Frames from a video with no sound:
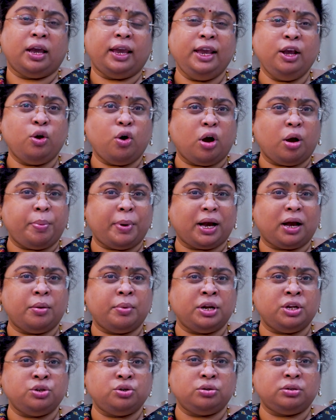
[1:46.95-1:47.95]
ఇంకొక పక్క
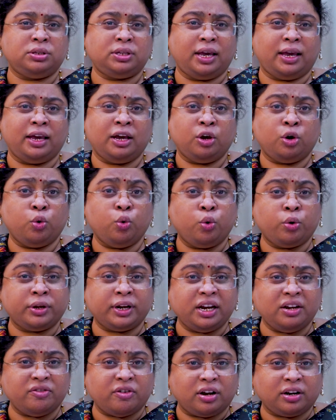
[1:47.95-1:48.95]
మనం చూస్తే
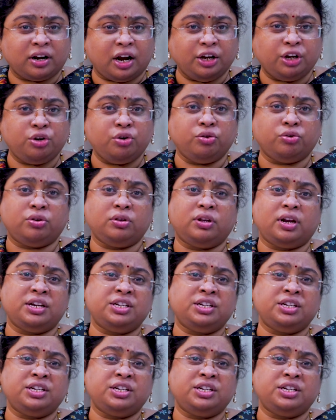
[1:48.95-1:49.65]
ఉక్రెయిన్ వార్ కంటిన్యూ అవుతుంది